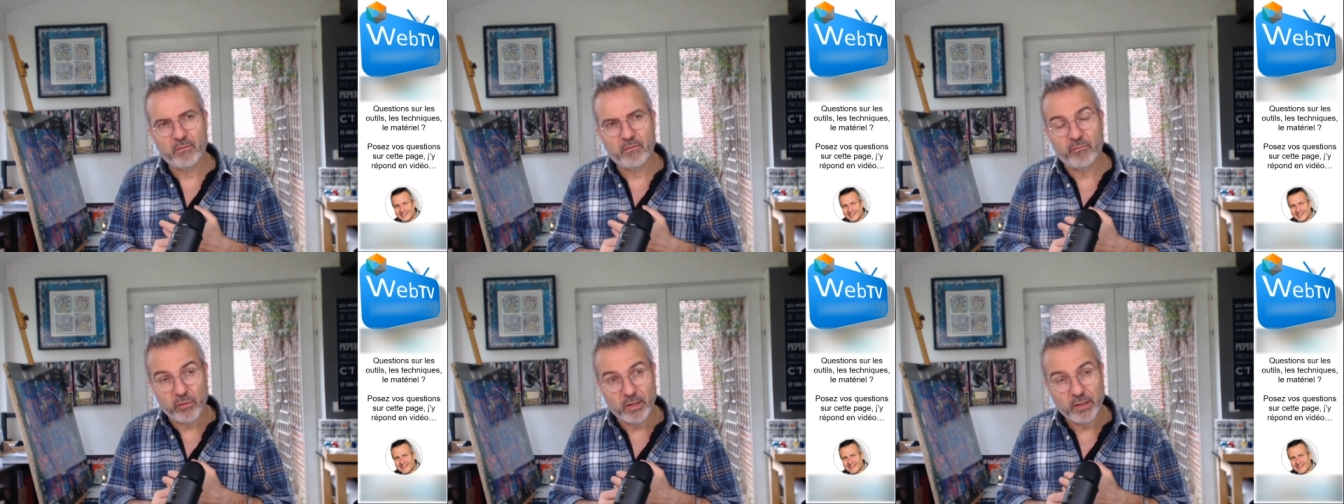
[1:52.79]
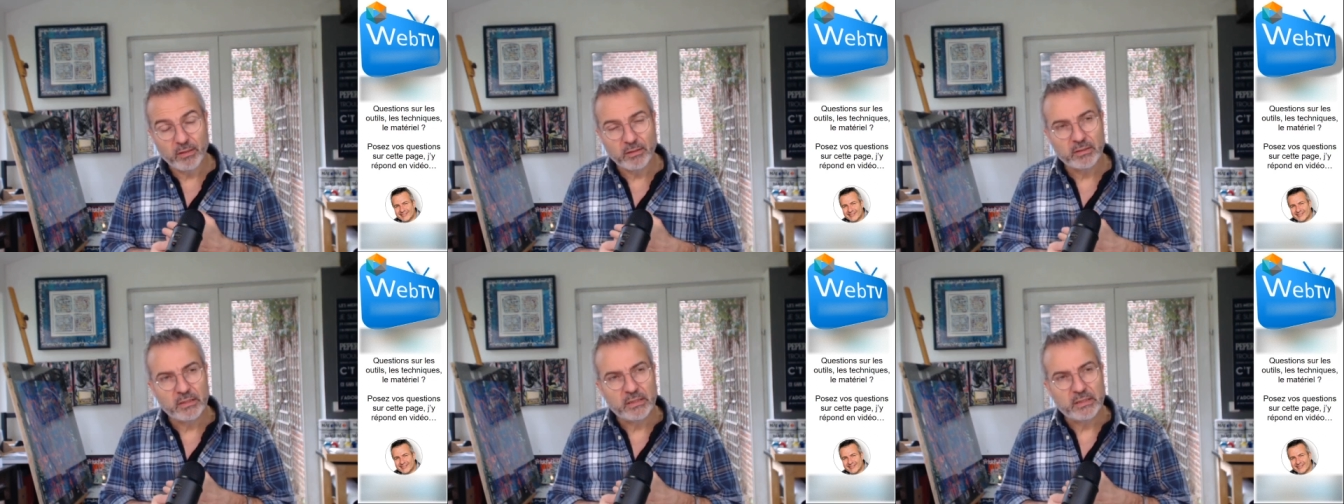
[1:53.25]
voilà.
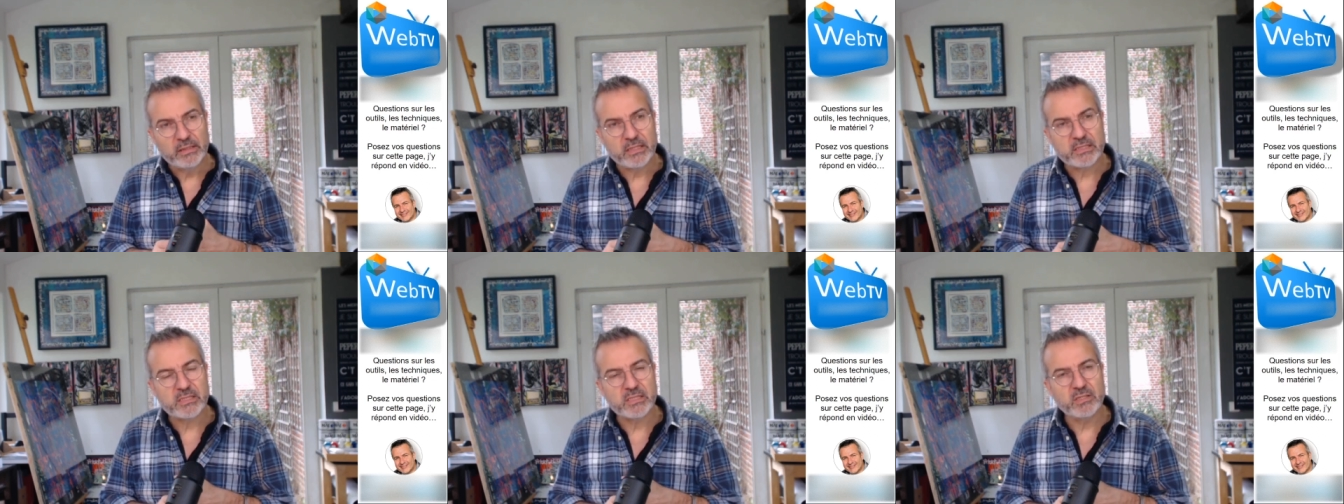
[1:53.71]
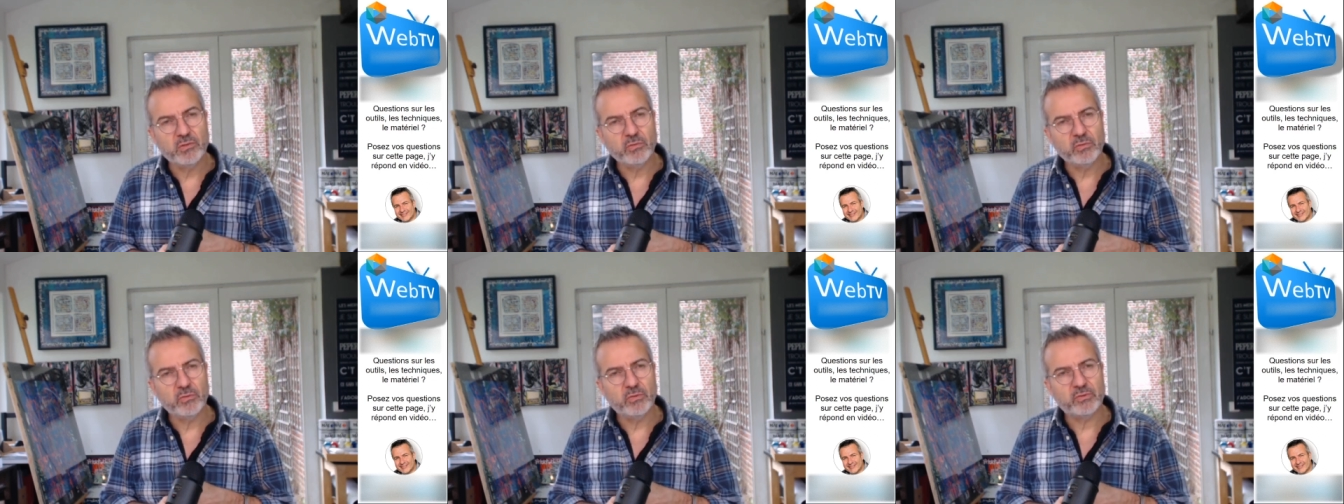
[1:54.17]
Et
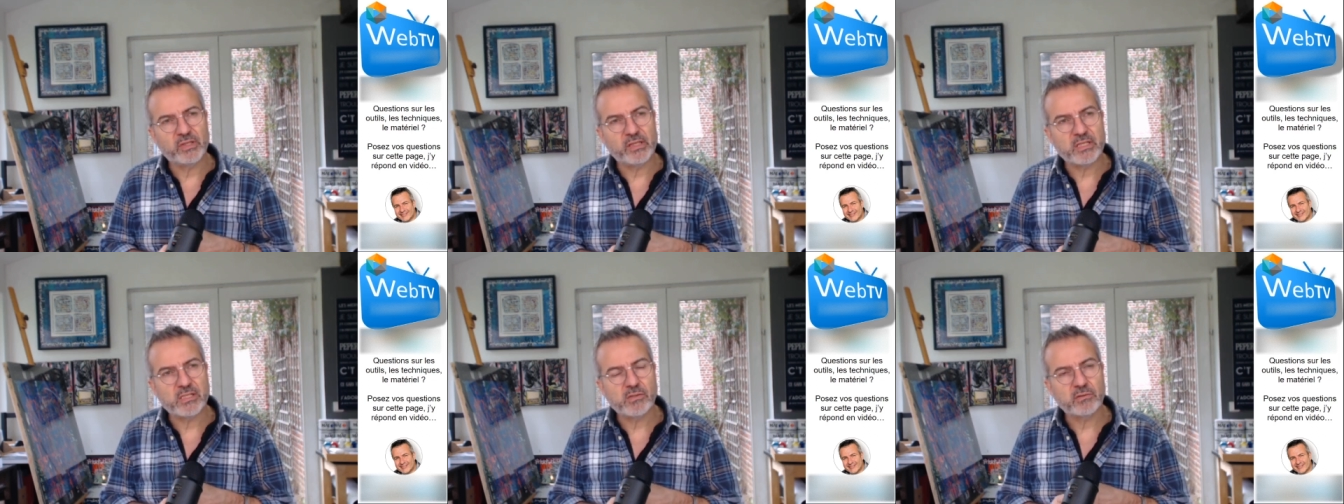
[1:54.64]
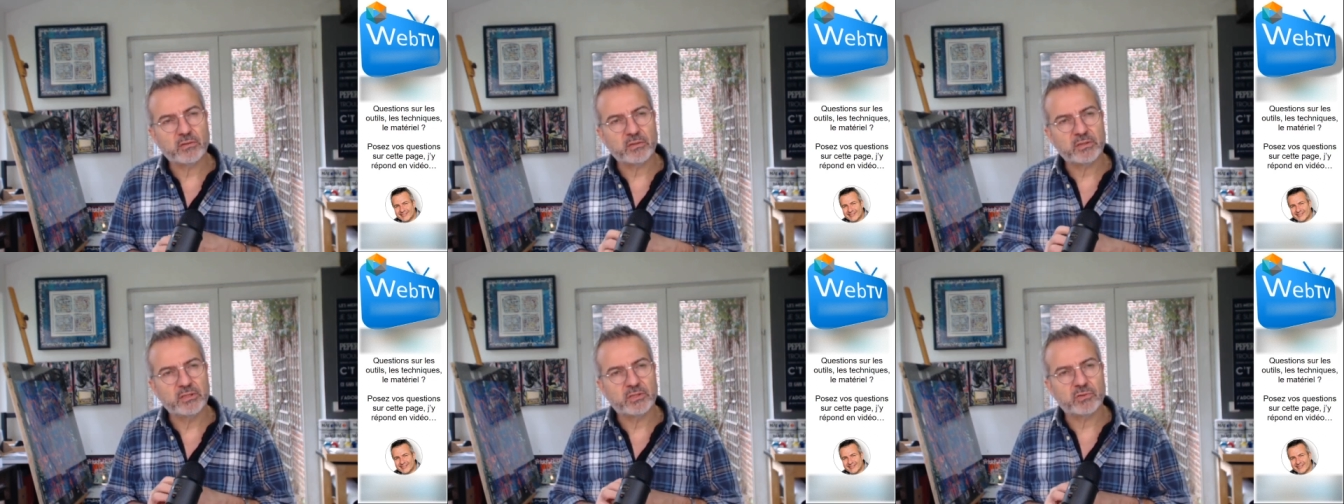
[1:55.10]
sinon, euh, tu as des
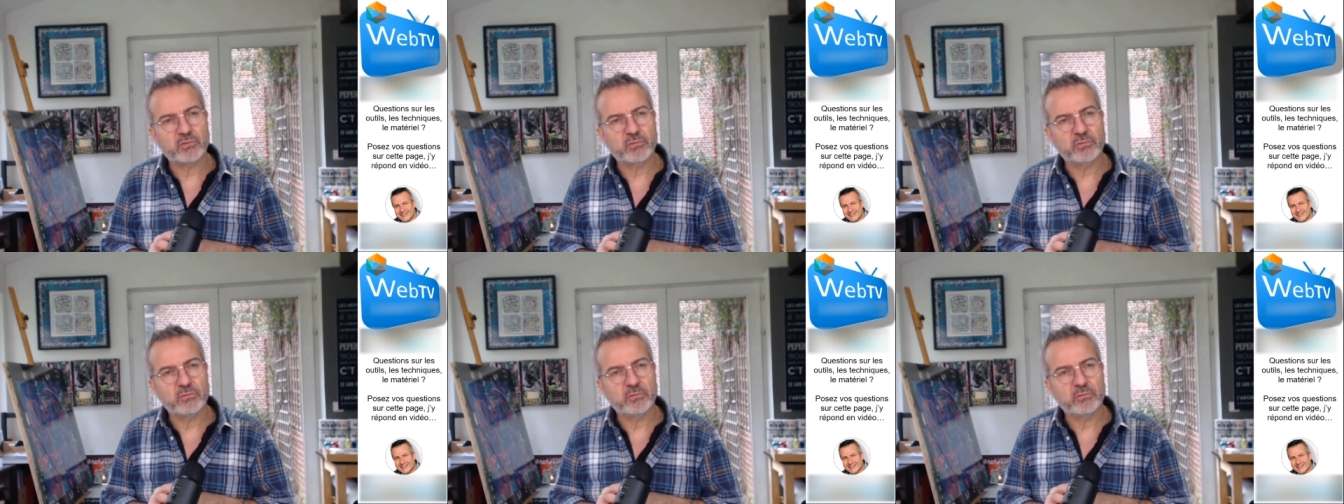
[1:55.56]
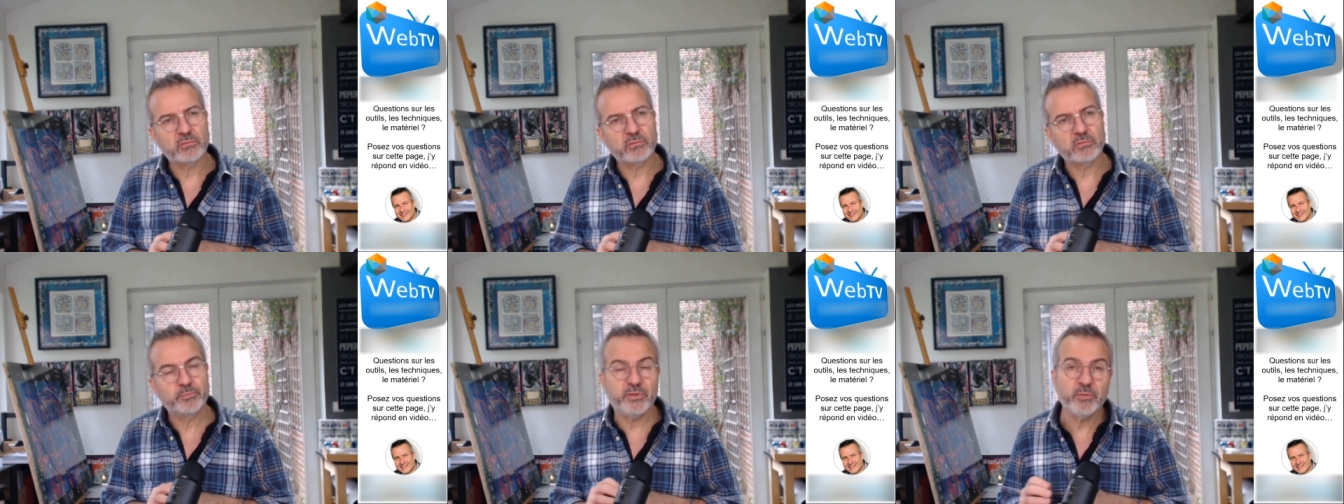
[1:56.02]
encres qui
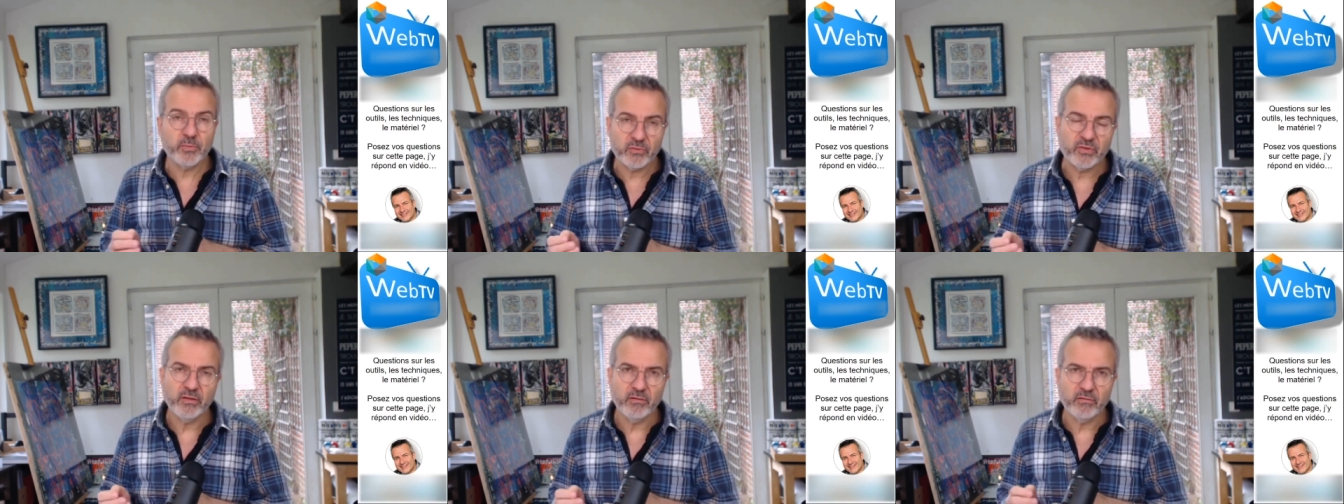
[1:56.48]
sont pigmentées,